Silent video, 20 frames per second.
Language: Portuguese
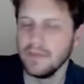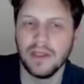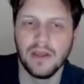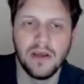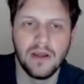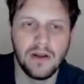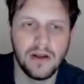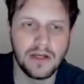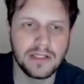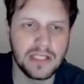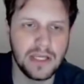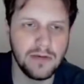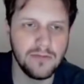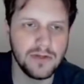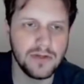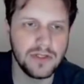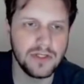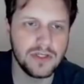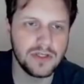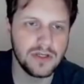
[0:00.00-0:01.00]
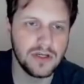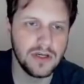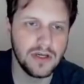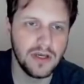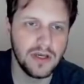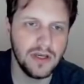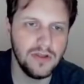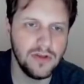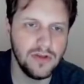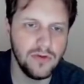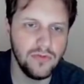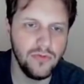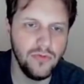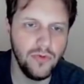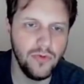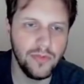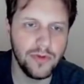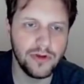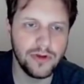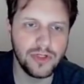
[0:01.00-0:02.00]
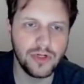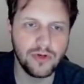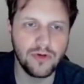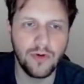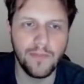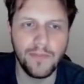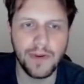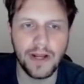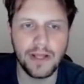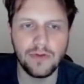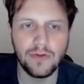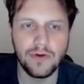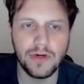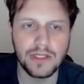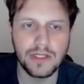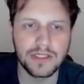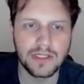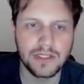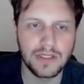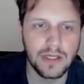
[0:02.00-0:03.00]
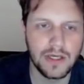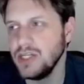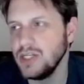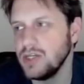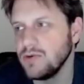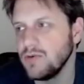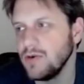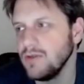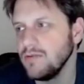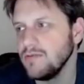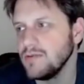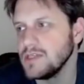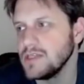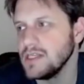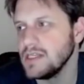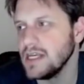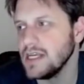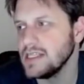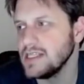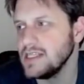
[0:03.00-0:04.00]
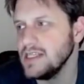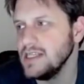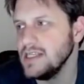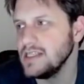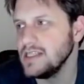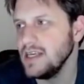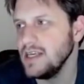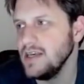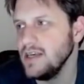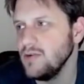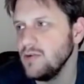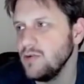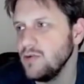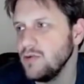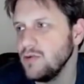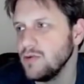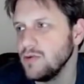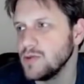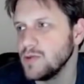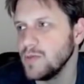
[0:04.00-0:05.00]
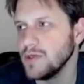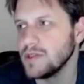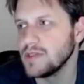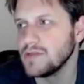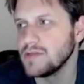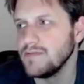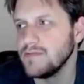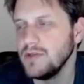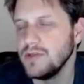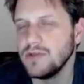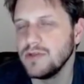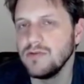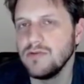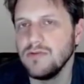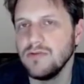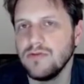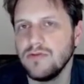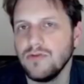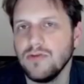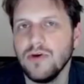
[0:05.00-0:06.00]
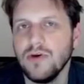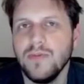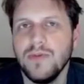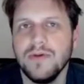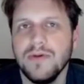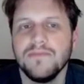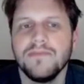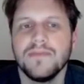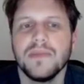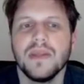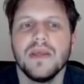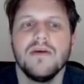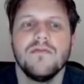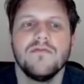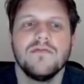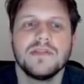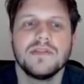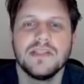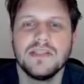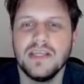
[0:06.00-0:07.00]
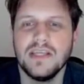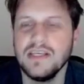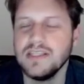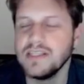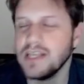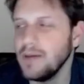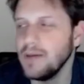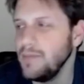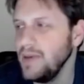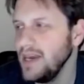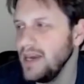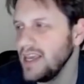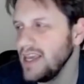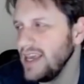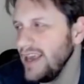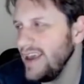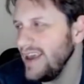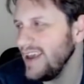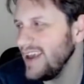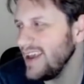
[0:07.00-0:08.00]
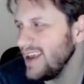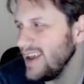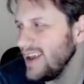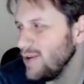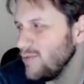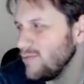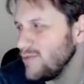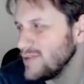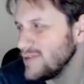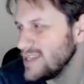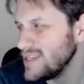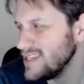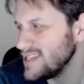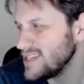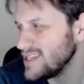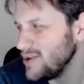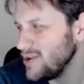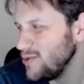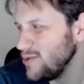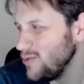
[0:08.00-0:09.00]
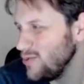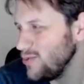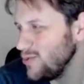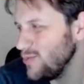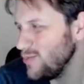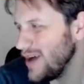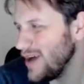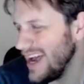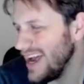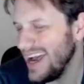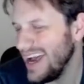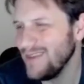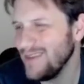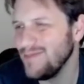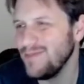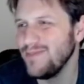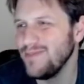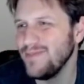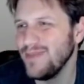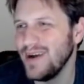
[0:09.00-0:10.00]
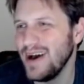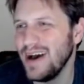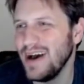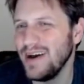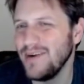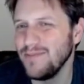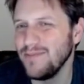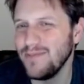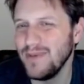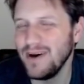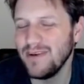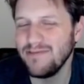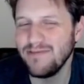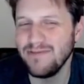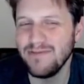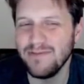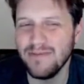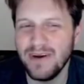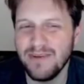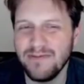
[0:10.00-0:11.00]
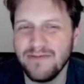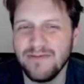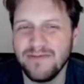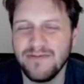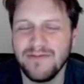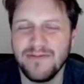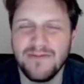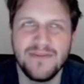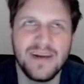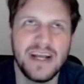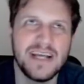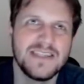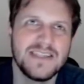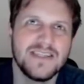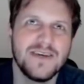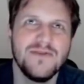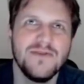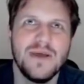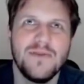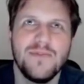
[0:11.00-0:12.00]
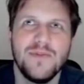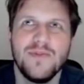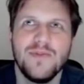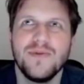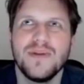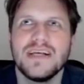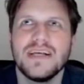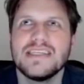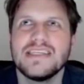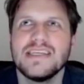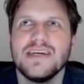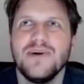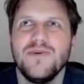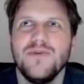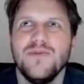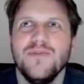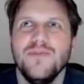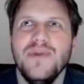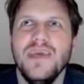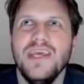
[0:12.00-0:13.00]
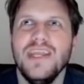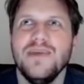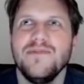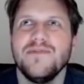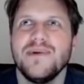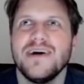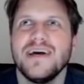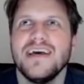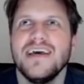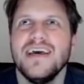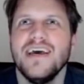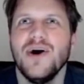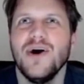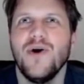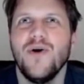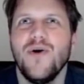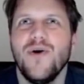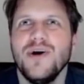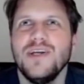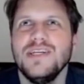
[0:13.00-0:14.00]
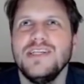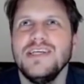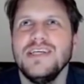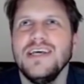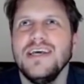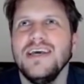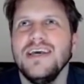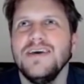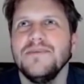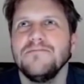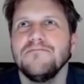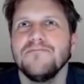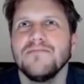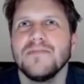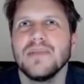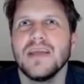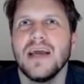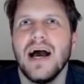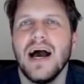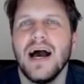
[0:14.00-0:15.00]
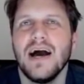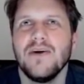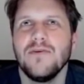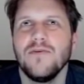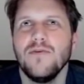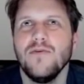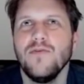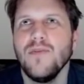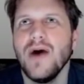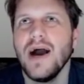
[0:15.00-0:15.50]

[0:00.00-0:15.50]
Nós temos então um número de compradores. Quando vocês assistem os meus vídeos no YouTube, vocês têm que saber que vocês são uma, uma, uma, uma fração da população mínima, onde uma a